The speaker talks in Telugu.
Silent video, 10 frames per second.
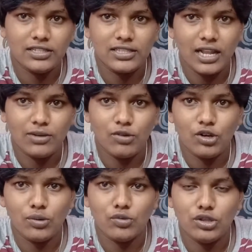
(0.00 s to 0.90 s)
స్థలంలో
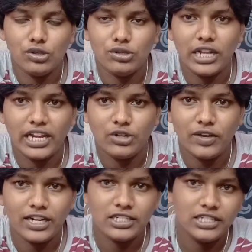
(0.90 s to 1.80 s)
ముందు నెగిటివ్
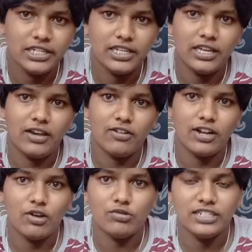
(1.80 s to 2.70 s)
ఎనర్జీ
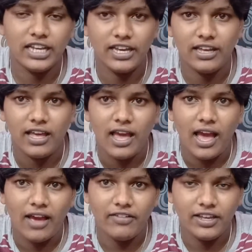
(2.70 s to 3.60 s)
ఏమన్నా ఉంటే
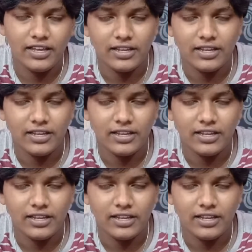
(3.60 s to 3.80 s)
అవి